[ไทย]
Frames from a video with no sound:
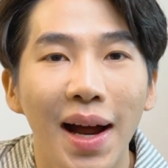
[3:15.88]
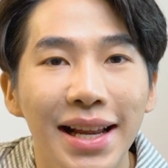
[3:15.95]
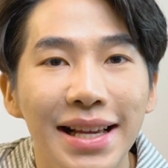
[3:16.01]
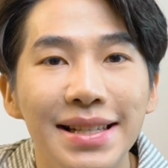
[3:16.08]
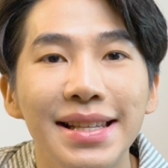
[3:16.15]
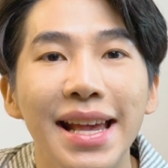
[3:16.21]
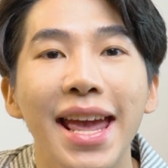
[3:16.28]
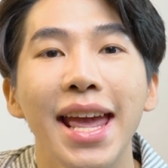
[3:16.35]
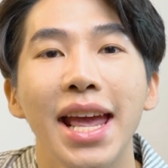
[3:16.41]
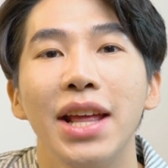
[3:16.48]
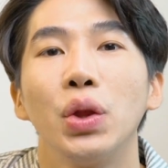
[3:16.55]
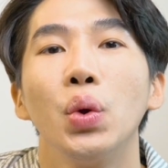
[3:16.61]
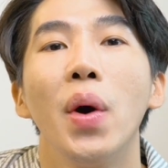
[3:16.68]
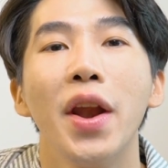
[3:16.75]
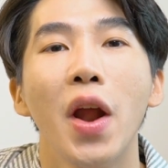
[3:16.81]
ข้อที่
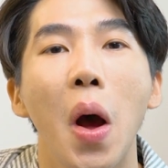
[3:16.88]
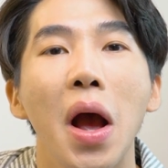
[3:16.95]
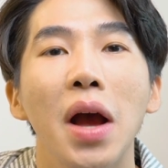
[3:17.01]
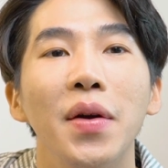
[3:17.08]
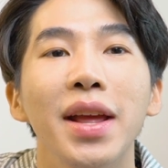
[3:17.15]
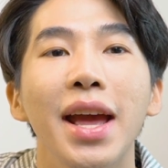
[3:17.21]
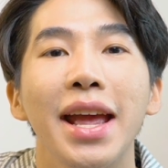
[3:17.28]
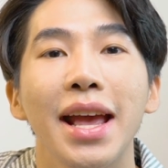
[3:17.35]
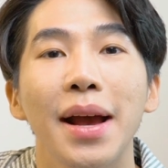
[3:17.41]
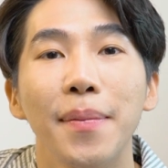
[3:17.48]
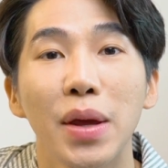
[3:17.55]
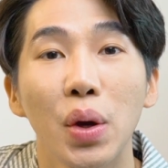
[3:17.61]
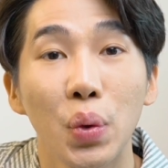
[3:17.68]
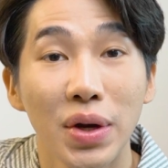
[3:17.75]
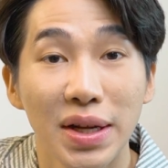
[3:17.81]
4ตัวน้องเขาเนี่ยยัง
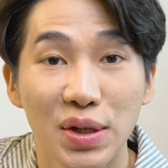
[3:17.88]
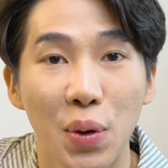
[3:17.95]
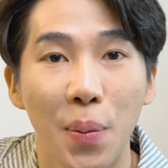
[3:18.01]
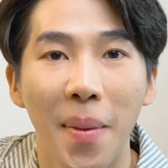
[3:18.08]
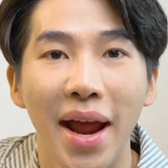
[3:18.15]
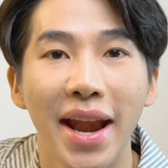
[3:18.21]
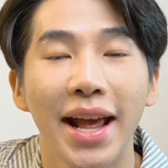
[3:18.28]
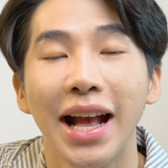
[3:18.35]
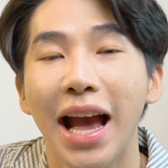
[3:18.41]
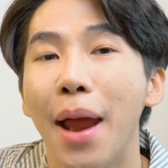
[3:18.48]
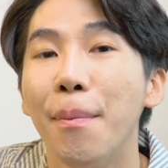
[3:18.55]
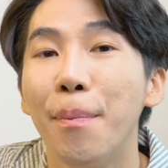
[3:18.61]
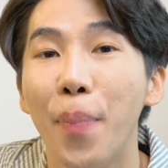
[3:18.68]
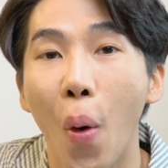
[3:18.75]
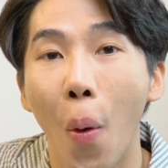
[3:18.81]
มีคุณสมบัติในกา
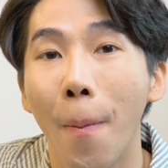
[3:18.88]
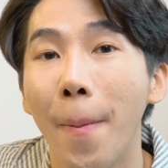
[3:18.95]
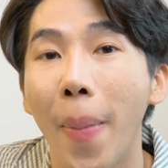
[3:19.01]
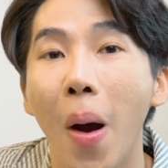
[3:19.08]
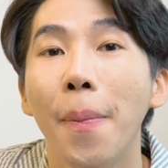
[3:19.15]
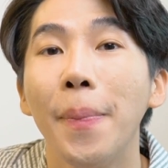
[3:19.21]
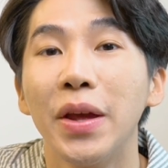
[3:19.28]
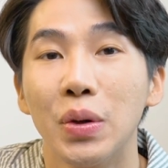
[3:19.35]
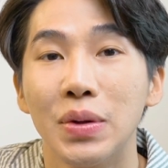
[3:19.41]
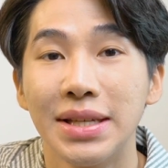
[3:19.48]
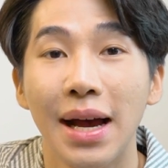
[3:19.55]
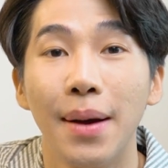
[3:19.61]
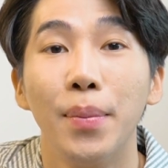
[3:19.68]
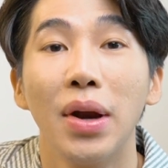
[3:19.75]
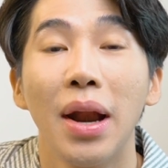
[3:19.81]
รปกป้องผิว
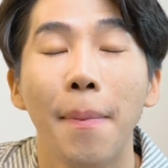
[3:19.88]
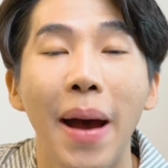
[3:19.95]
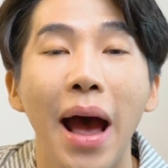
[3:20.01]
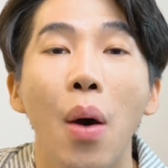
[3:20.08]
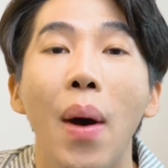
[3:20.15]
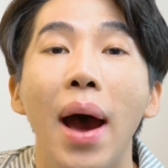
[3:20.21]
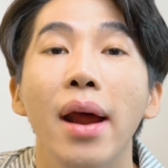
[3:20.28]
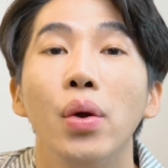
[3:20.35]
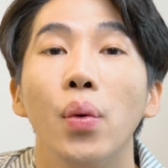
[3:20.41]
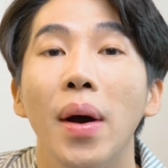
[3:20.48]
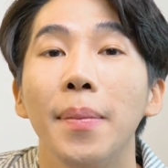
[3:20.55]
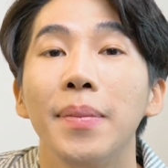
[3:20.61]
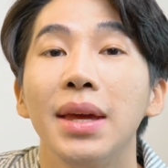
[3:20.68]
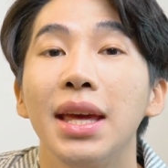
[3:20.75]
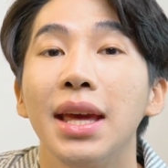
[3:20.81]
จากมลภาวะหรือ
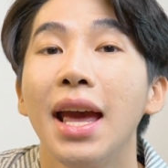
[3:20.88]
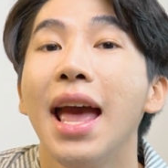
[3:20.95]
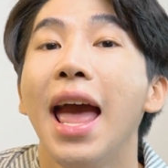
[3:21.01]
ว่ามี